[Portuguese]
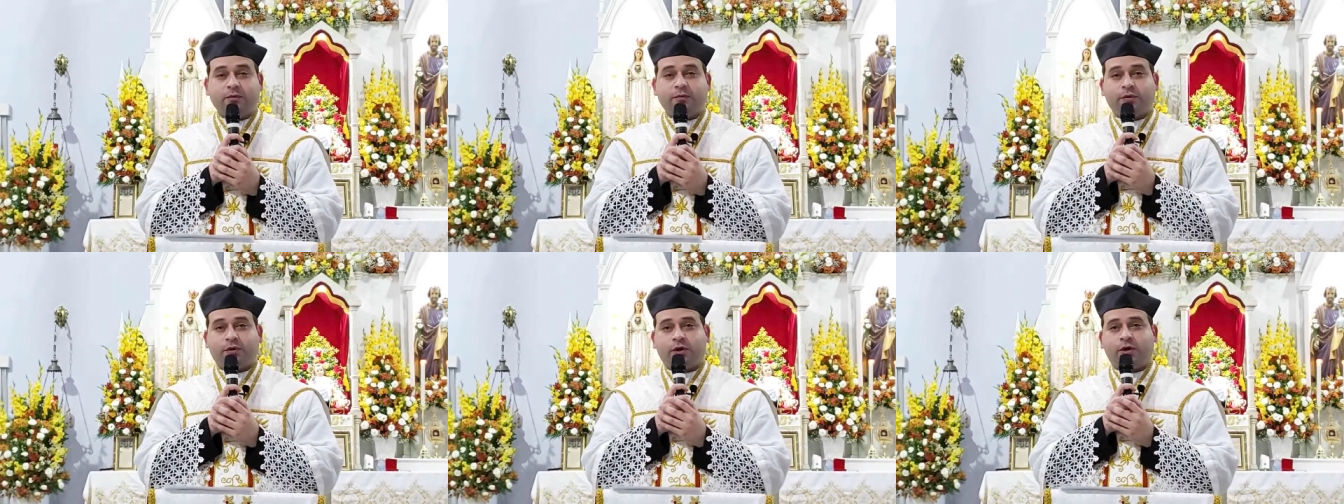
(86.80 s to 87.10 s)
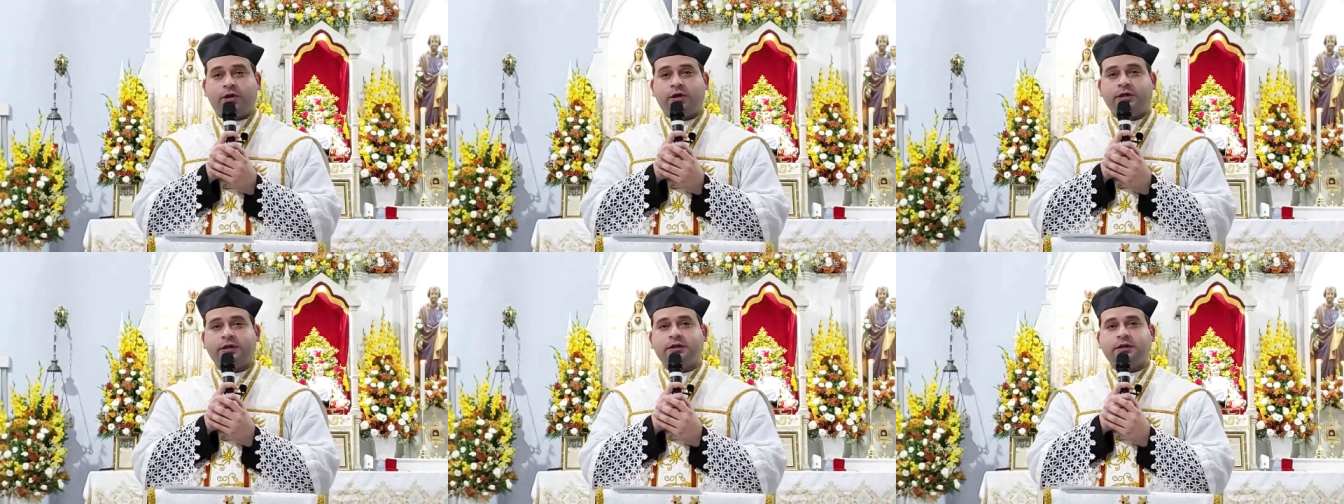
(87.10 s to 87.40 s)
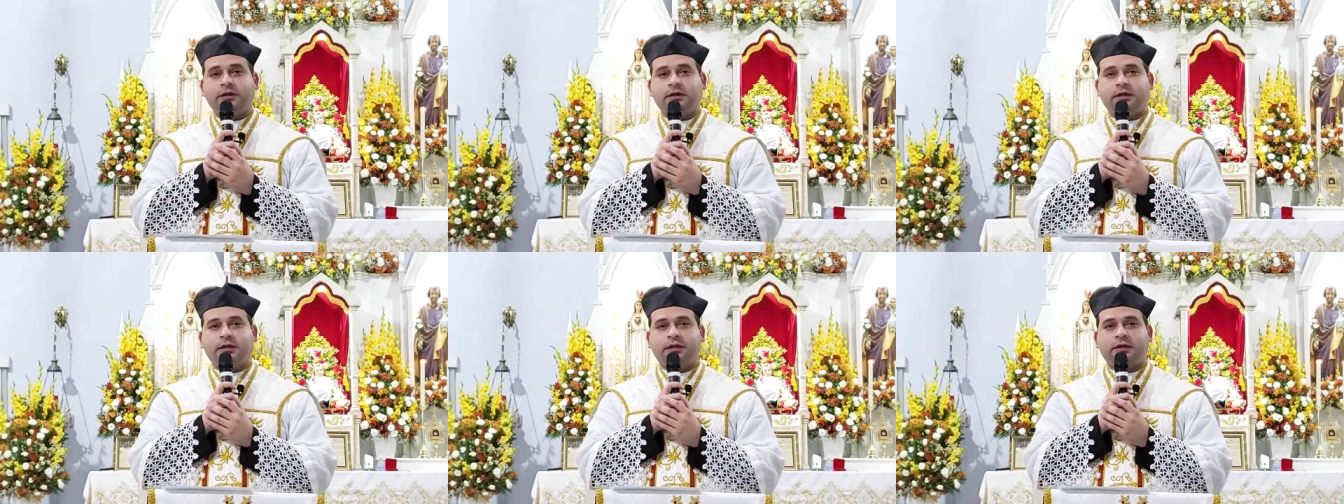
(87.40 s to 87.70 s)
Ele
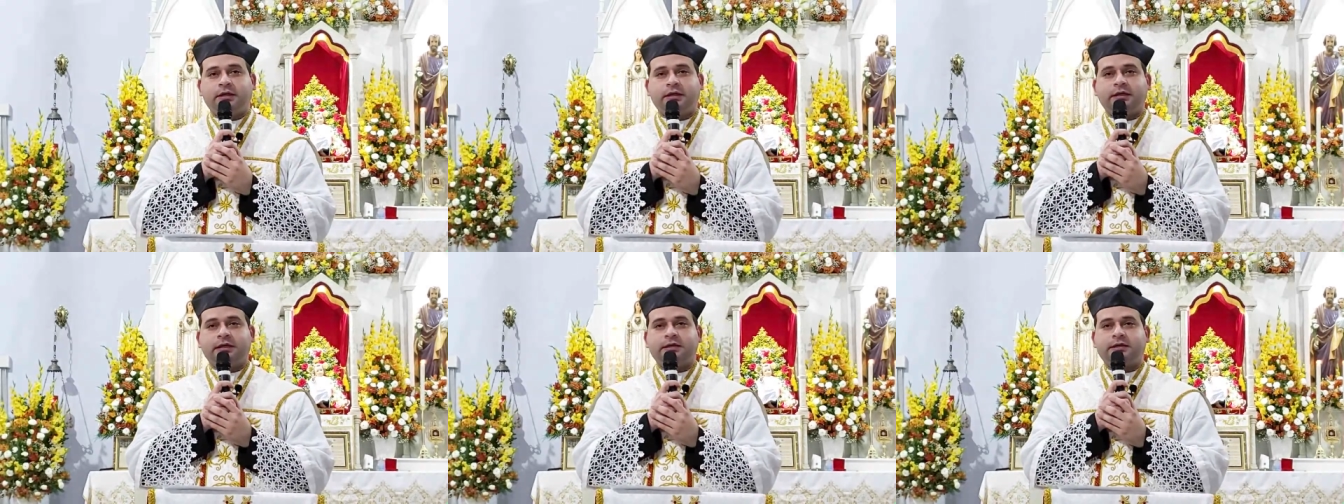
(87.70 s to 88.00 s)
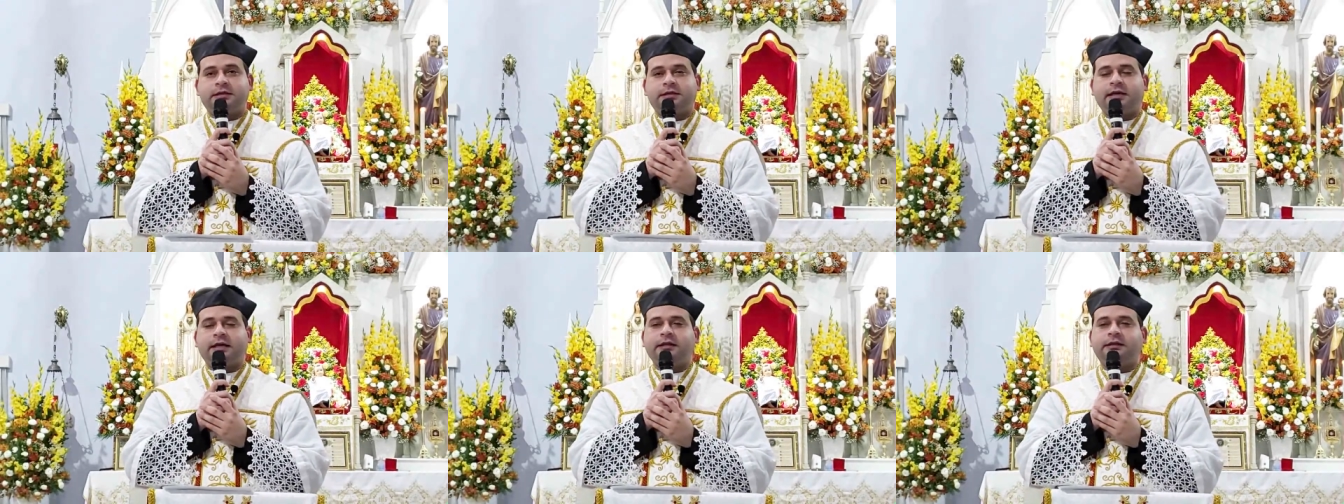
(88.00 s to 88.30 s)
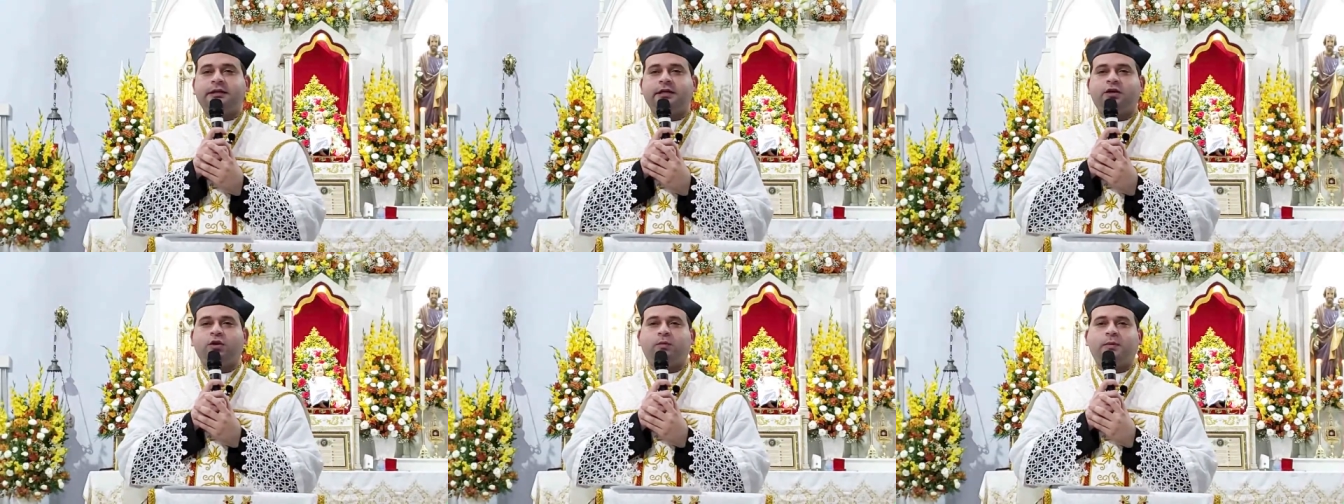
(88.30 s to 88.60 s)
morre
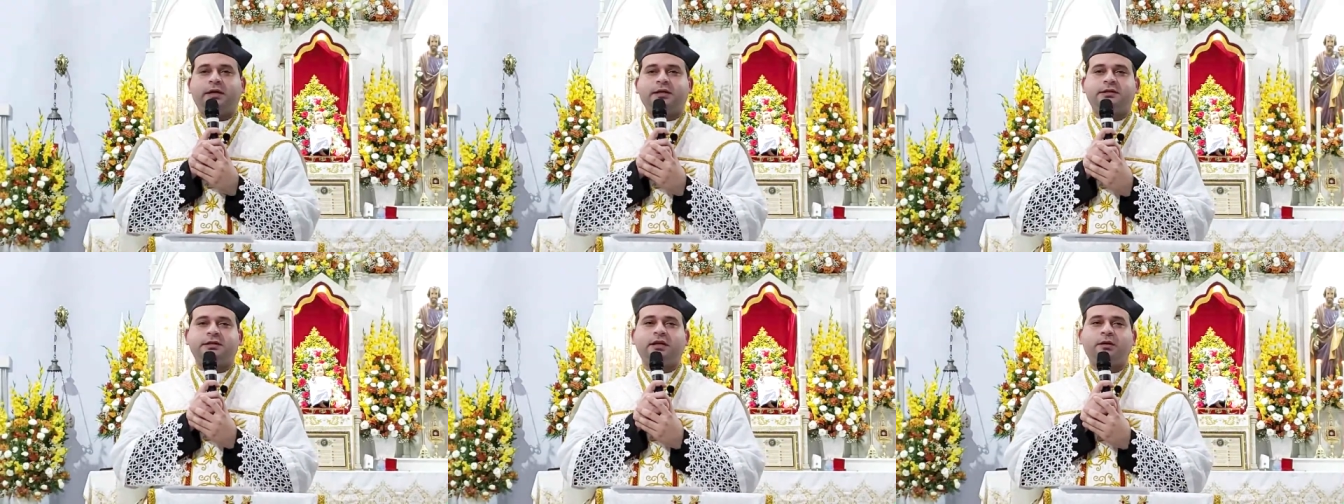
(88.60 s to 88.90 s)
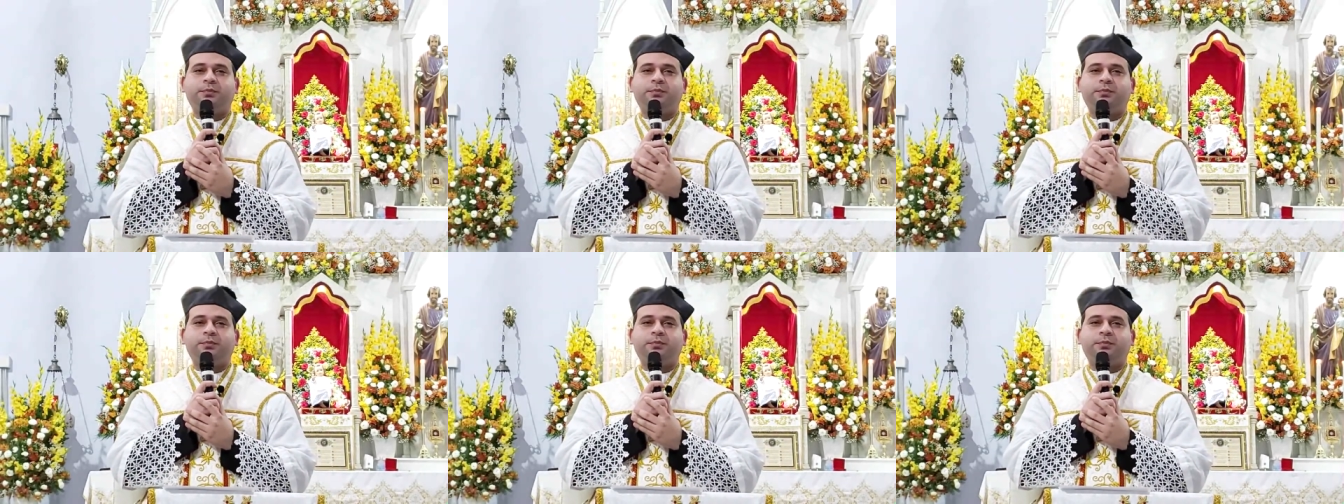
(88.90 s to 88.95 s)
sem ter uma